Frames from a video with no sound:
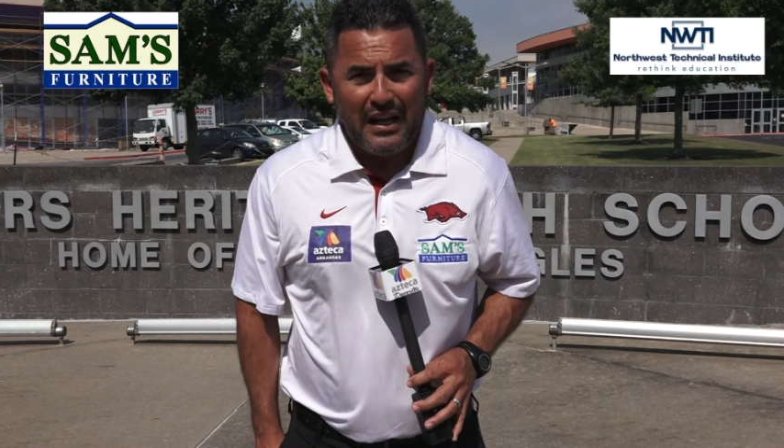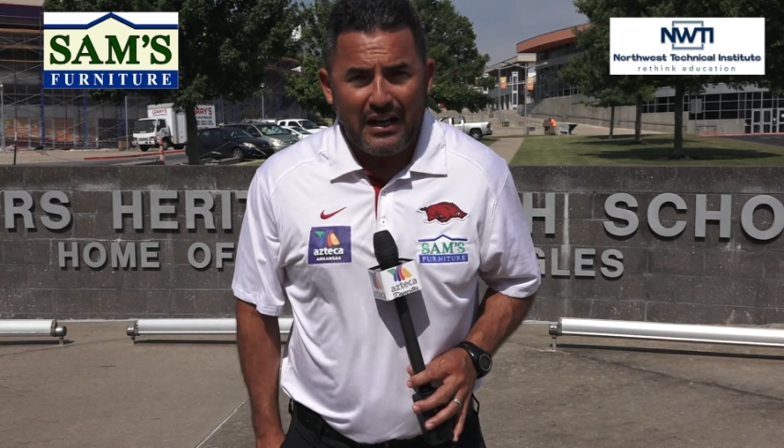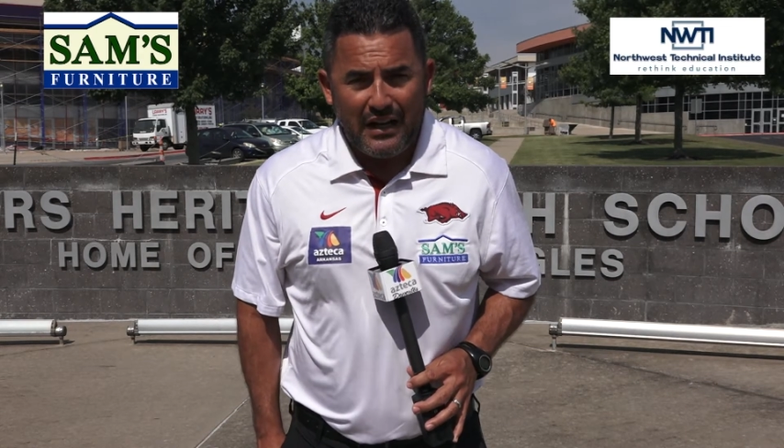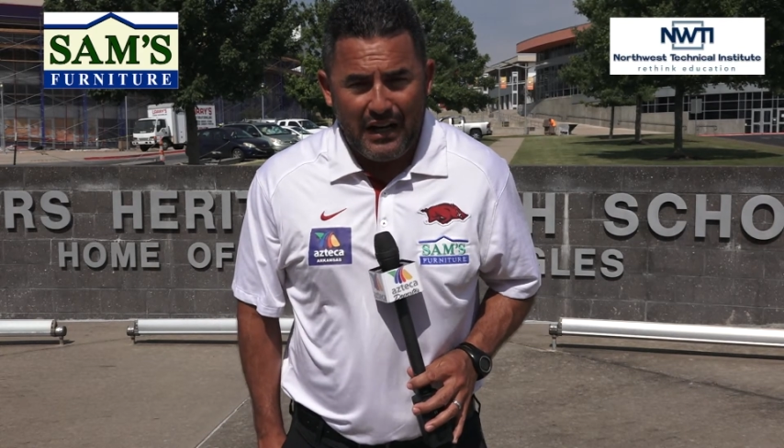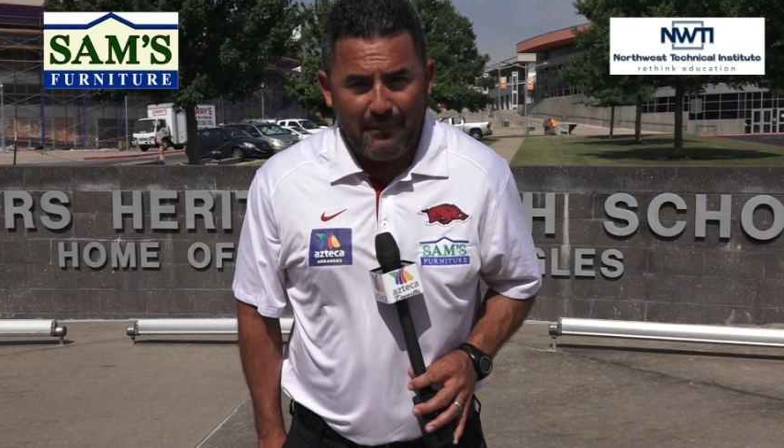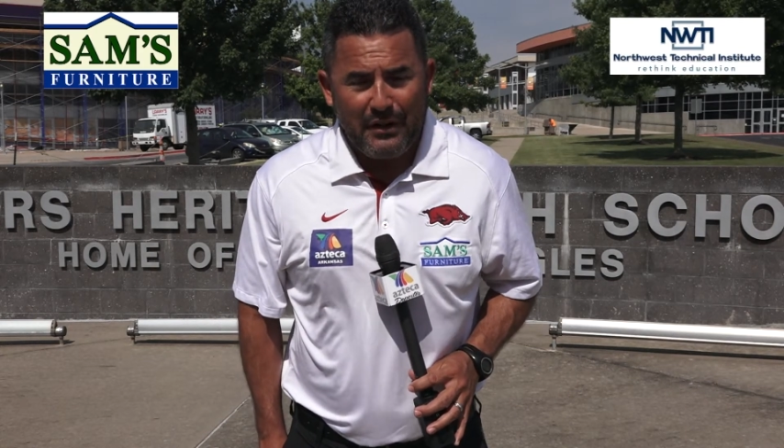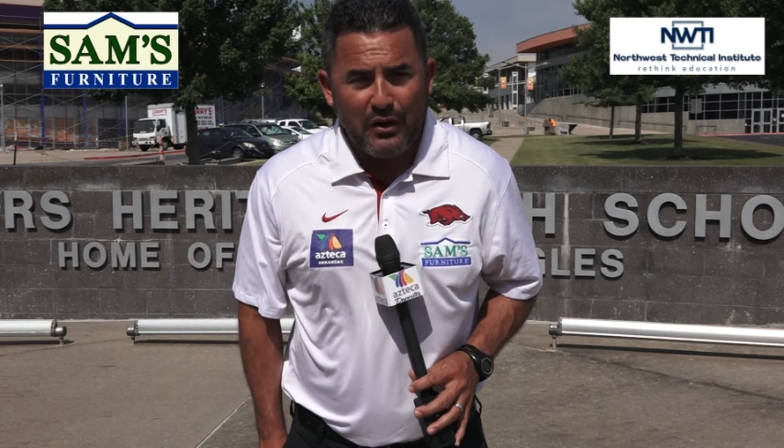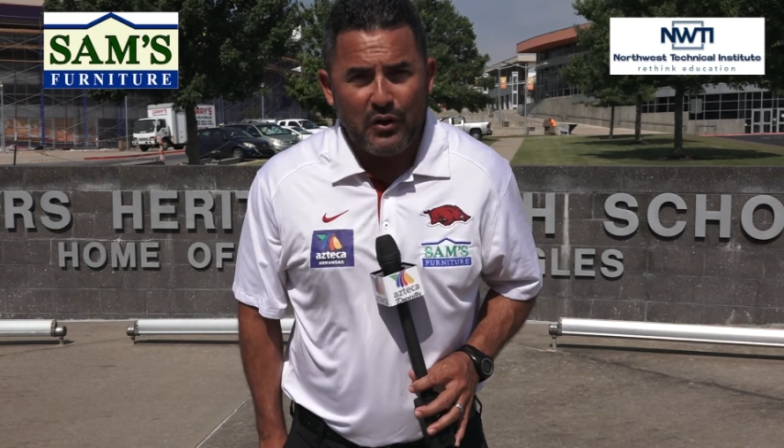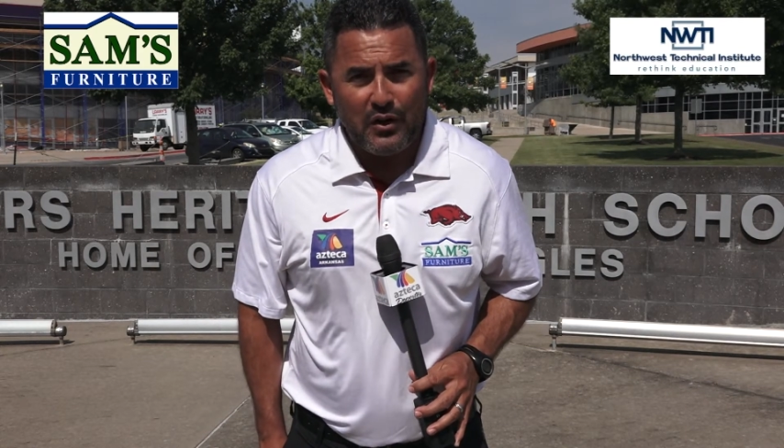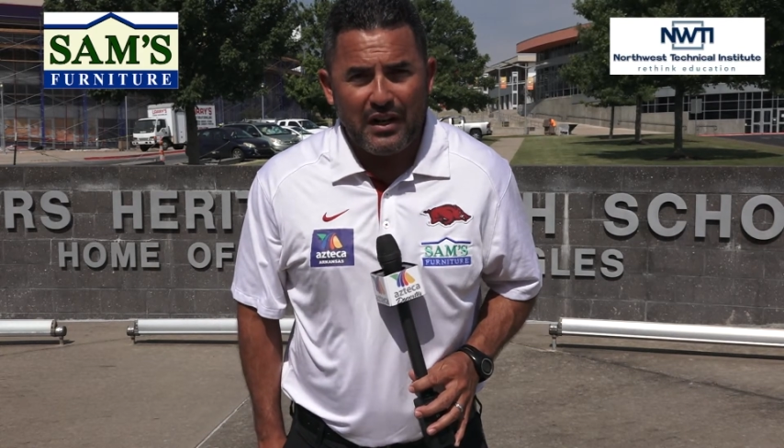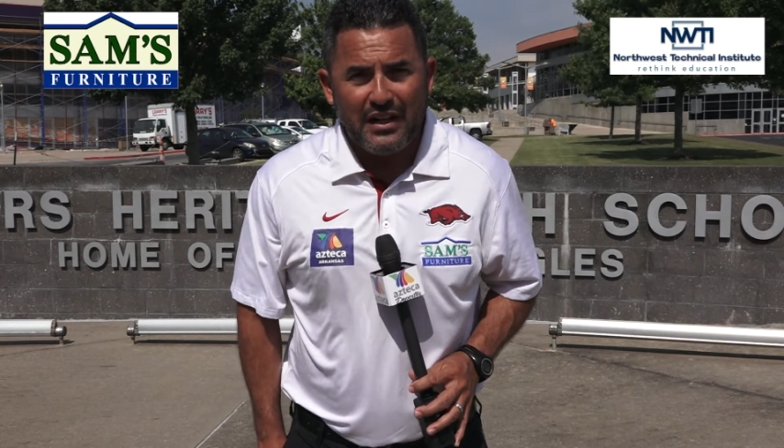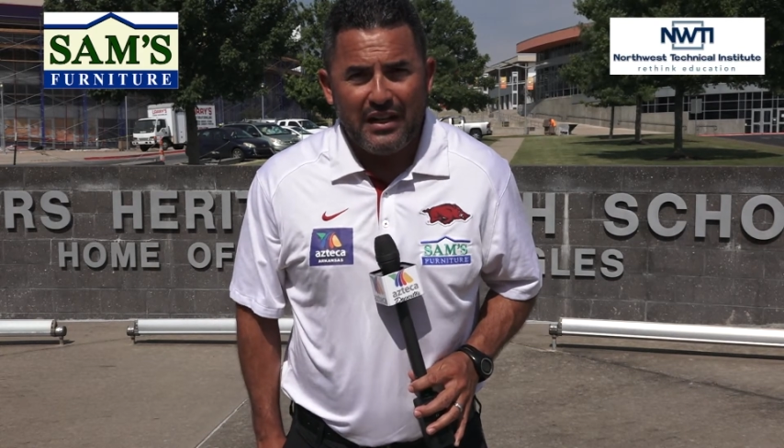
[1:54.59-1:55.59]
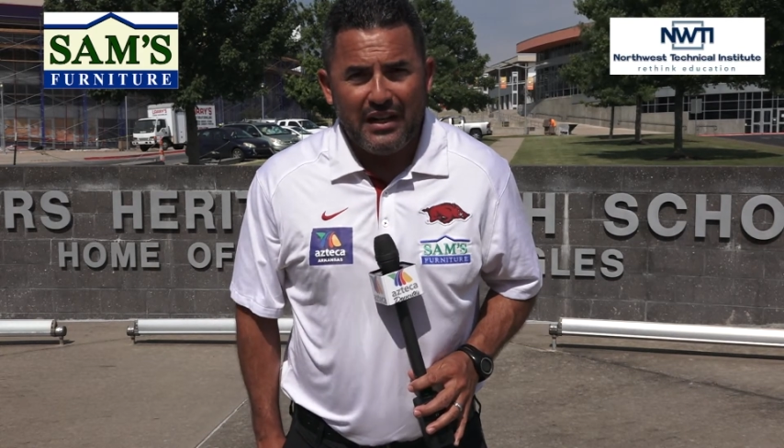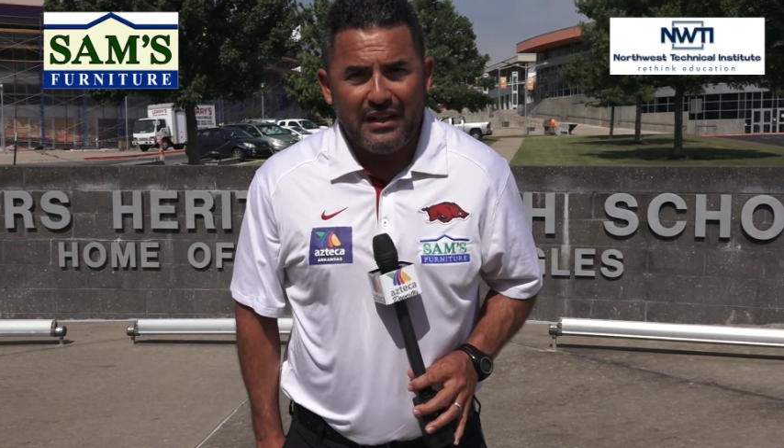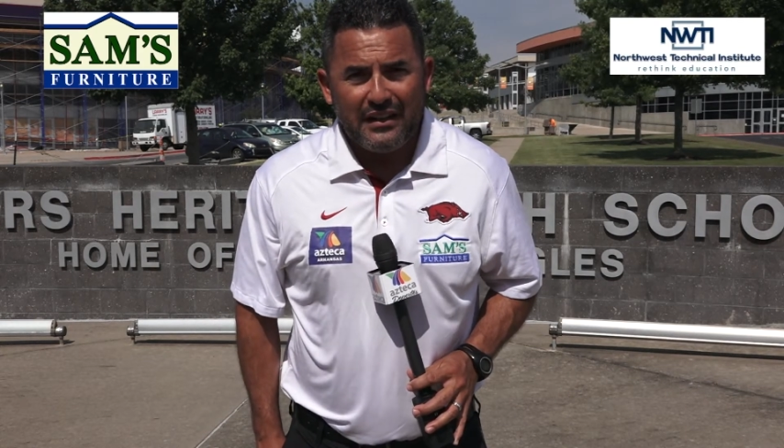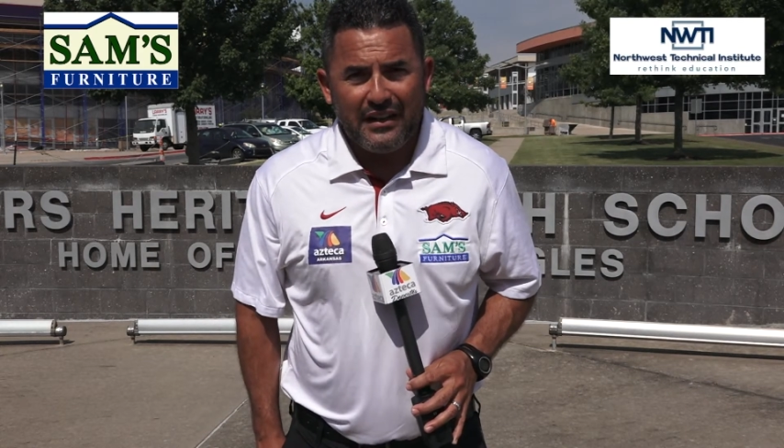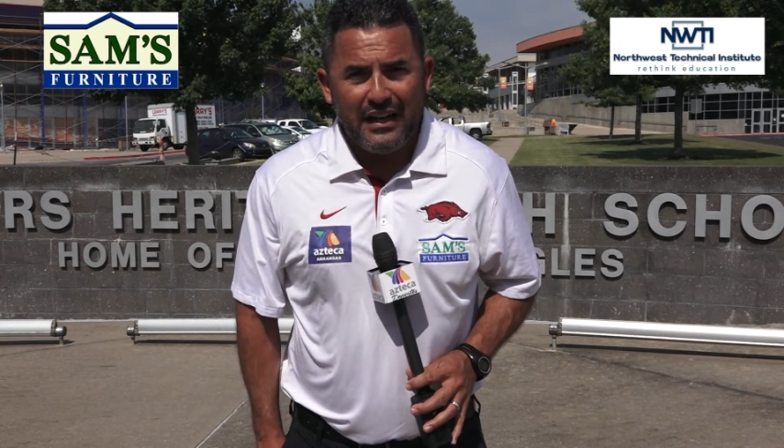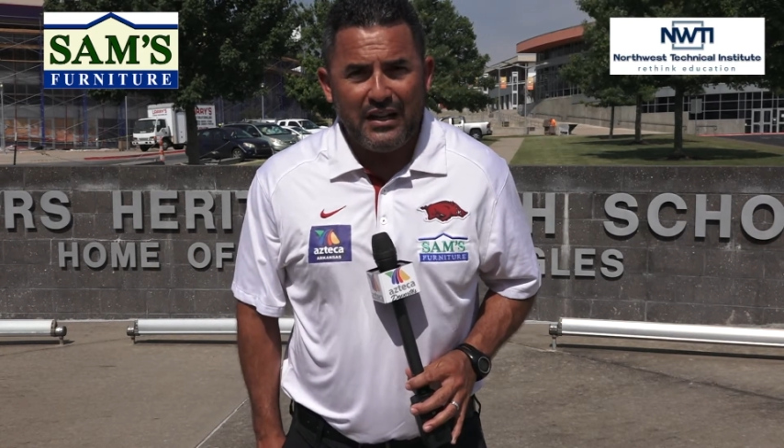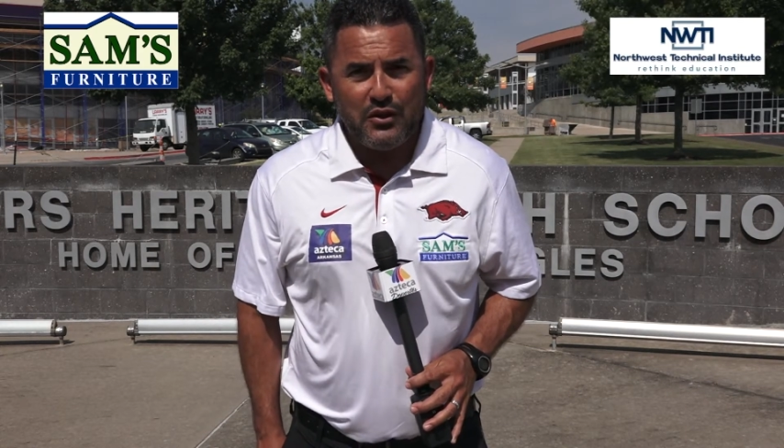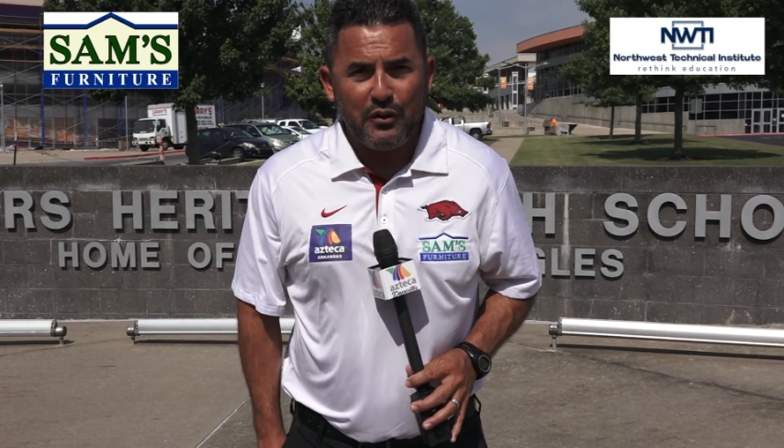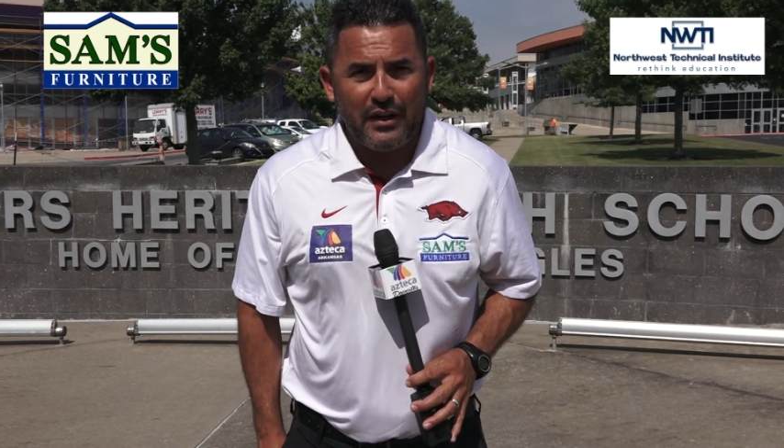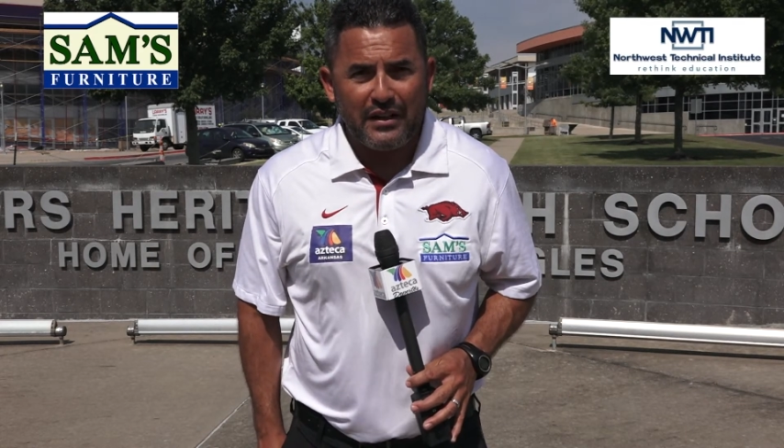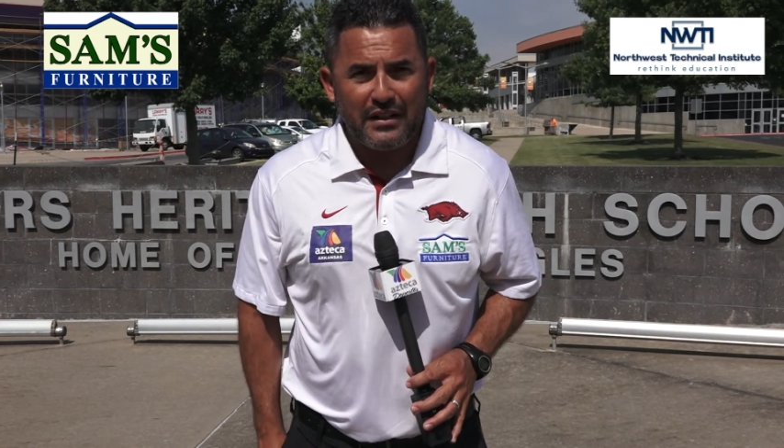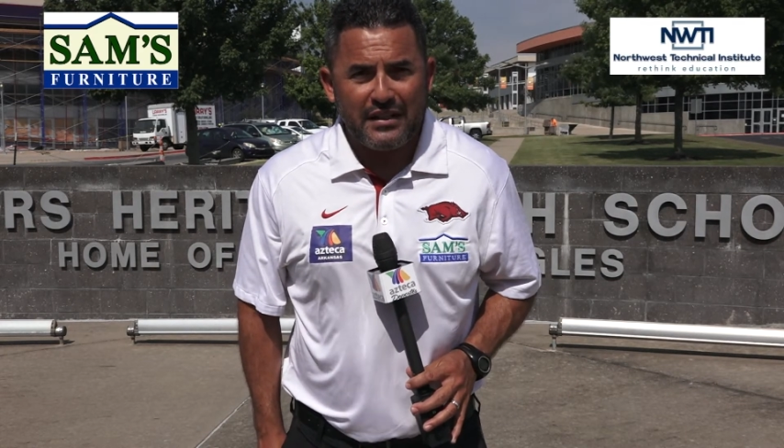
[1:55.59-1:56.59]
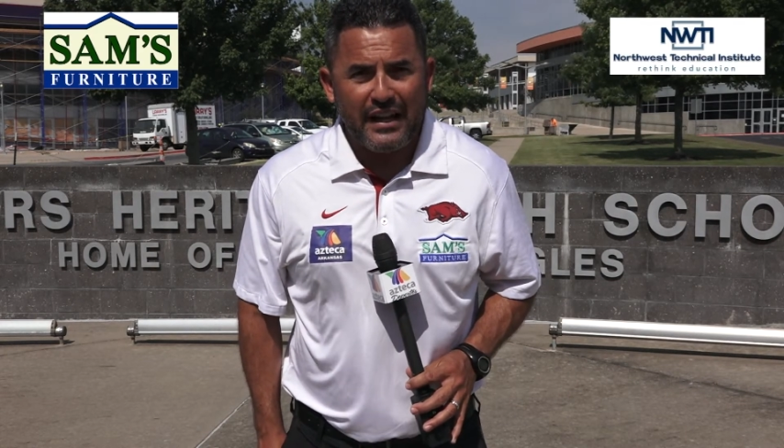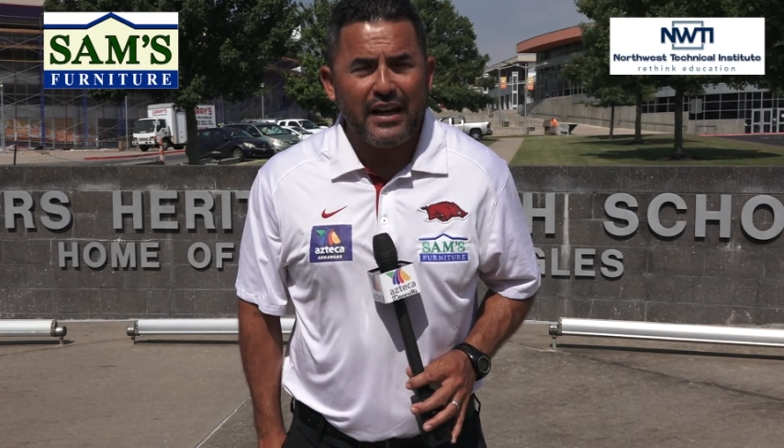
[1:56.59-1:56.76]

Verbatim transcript: la mejor de las suertes.